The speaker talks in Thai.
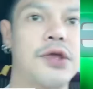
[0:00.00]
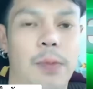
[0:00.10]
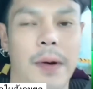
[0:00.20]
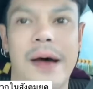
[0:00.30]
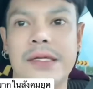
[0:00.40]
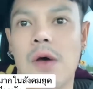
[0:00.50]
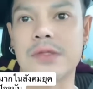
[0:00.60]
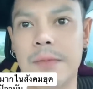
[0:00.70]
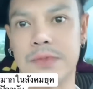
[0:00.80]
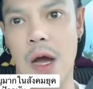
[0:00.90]
อยู่ประมาณ
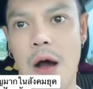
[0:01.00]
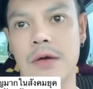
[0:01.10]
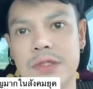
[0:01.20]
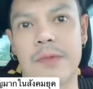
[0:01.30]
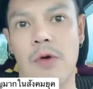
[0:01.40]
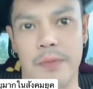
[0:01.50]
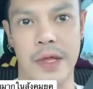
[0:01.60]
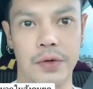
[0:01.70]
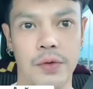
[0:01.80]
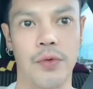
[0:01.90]
2-3 ช่องที่ผม
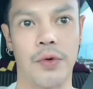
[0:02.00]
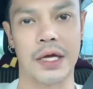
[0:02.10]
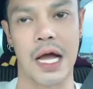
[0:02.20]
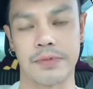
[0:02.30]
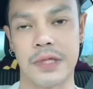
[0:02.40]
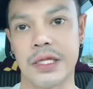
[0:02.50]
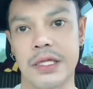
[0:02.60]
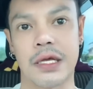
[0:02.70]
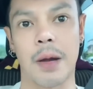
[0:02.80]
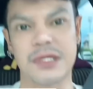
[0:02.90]
เนี่ยดูนะครับแต่ที
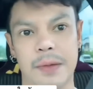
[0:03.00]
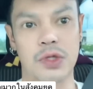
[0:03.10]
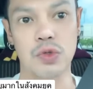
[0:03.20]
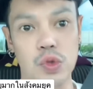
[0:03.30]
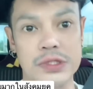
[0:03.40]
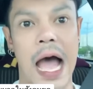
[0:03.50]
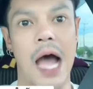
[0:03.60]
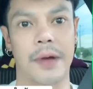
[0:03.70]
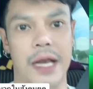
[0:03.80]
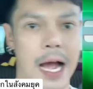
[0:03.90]
นี้ก็ไม่จำเป็นต้องดูตา
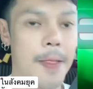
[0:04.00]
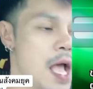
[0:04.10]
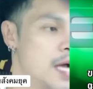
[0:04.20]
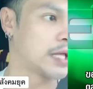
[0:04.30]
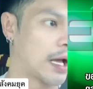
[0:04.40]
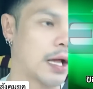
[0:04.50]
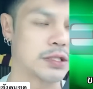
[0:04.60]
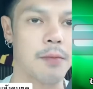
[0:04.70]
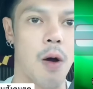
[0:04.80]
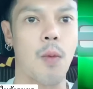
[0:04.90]
มนะแต่กำลัง
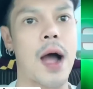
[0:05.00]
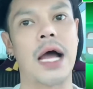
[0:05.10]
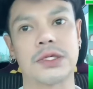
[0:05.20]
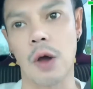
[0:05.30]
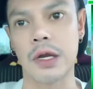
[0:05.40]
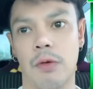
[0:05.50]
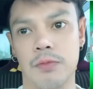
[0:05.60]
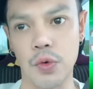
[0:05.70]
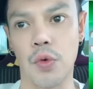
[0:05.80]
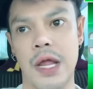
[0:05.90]
จะบอกว่าช่องที่ผม
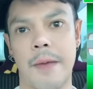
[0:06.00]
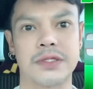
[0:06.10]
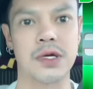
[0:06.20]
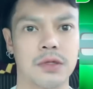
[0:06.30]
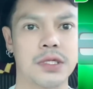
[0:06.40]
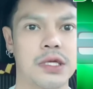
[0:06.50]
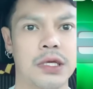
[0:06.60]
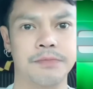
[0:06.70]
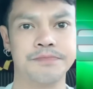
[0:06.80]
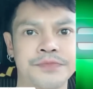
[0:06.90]
ดูเนี่ยเป็นช่องที่
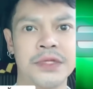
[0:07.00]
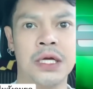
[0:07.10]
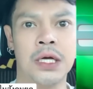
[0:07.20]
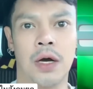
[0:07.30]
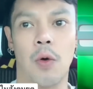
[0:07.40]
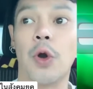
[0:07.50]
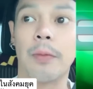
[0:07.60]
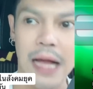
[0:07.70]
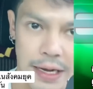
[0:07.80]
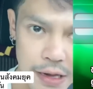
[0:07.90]
อุด
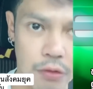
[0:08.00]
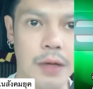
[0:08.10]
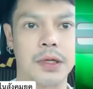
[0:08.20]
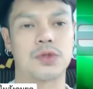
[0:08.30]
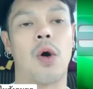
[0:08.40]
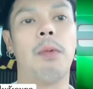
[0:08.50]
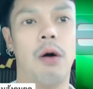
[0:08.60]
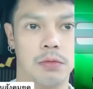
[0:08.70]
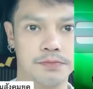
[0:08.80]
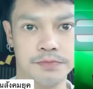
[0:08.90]
มการณ์เดียวกันกับตัวผ
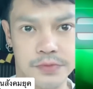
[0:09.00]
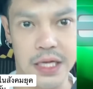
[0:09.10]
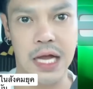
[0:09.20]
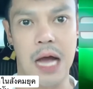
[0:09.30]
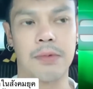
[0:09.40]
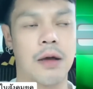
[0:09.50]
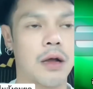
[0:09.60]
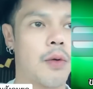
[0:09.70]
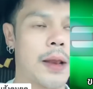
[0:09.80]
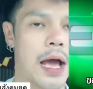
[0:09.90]
มนะครับแล้ว
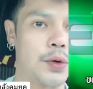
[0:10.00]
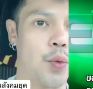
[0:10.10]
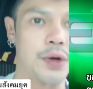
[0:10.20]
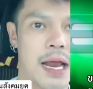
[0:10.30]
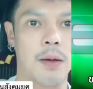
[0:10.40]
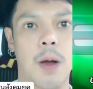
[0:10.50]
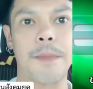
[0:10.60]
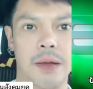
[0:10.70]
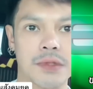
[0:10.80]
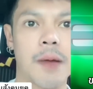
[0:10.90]
ก็เวลาดูเนี่ยเราก็
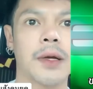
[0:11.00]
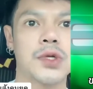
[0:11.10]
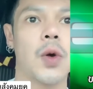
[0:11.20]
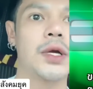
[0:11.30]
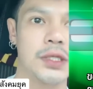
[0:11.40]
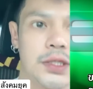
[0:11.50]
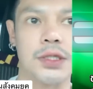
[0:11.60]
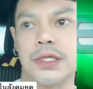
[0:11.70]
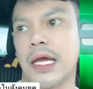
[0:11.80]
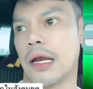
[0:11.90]
เปรียบเทียบกับช่องอื่
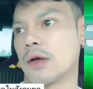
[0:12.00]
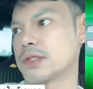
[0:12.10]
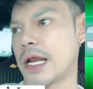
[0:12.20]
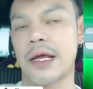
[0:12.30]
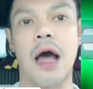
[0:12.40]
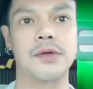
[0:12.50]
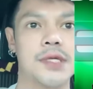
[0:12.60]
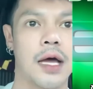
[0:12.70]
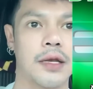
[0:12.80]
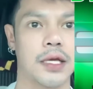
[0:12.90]
นๆเนี่ยเราก็จะได้ข่าว
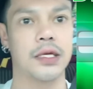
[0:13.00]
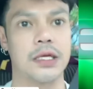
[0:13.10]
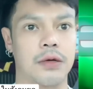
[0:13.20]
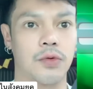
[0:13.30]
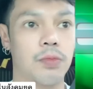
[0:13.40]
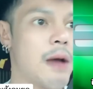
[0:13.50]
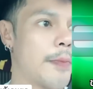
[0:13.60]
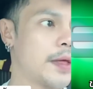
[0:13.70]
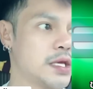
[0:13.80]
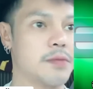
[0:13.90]
สารในอีกรูปแบบ
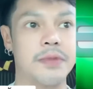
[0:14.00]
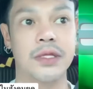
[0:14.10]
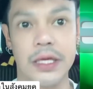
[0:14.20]
ในอีกมิติ